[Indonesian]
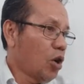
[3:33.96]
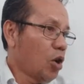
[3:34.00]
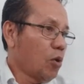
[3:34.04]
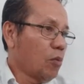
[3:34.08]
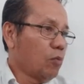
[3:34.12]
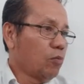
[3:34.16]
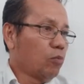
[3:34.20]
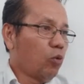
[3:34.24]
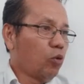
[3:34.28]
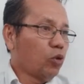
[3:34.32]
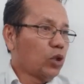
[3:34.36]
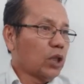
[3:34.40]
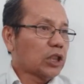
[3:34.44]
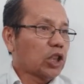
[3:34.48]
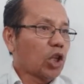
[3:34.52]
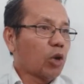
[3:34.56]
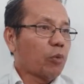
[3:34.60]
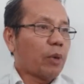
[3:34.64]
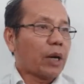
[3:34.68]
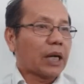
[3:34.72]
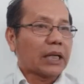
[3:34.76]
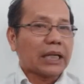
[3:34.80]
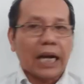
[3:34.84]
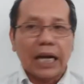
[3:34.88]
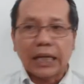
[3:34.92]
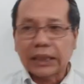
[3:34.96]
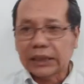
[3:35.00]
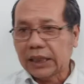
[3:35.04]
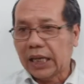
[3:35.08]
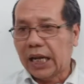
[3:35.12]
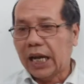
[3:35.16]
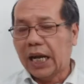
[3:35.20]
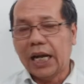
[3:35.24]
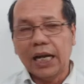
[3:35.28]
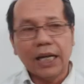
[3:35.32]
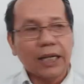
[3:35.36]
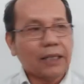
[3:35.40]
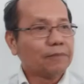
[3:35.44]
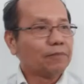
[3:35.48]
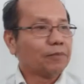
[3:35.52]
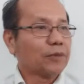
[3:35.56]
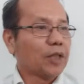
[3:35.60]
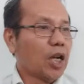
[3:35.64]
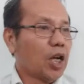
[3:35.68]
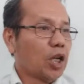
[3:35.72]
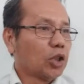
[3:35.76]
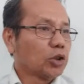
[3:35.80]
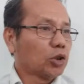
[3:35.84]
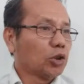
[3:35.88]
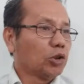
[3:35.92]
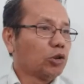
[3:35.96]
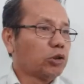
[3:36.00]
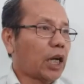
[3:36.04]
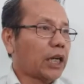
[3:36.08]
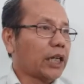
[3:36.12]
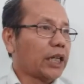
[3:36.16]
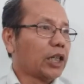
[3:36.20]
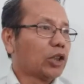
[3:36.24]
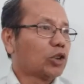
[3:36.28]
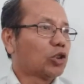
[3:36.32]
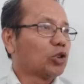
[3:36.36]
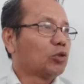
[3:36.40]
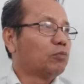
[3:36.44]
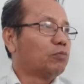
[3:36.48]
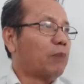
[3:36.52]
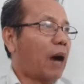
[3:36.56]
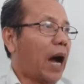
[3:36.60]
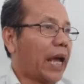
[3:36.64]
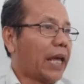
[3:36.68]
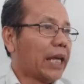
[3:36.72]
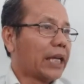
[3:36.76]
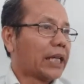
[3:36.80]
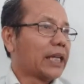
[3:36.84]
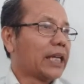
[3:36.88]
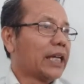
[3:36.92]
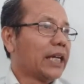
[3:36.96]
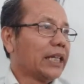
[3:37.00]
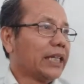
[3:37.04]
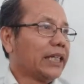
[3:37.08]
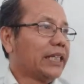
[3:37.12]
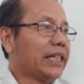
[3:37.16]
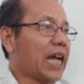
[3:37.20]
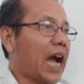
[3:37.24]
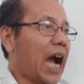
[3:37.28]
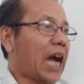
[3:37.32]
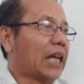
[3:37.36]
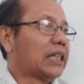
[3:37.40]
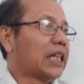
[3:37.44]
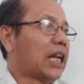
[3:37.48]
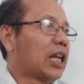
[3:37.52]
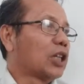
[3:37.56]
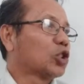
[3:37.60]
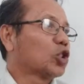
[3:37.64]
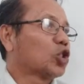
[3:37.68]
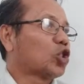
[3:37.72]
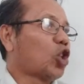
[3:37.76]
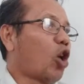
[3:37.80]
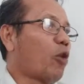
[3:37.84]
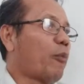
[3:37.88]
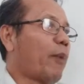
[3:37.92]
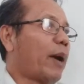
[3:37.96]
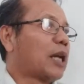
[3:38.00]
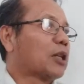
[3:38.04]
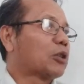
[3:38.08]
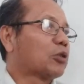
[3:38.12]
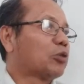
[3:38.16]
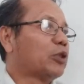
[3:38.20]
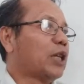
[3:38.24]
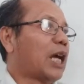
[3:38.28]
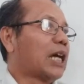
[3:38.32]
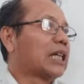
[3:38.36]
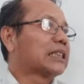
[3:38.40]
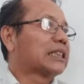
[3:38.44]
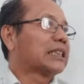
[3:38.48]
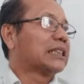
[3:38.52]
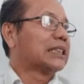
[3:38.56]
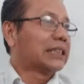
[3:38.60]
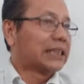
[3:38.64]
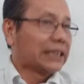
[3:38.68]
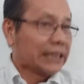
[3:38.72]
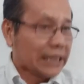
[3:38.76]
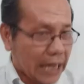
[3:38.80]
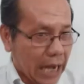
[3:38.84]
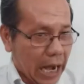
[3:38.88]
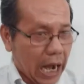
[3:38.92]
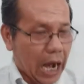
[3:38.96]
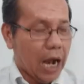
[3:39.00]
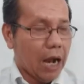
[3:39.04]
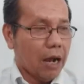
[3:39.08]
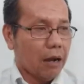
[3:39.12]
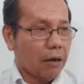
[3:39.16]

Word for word: Mulutnya selalu berkata, Tuhan itu baik, dia adalah sobatku yang setia.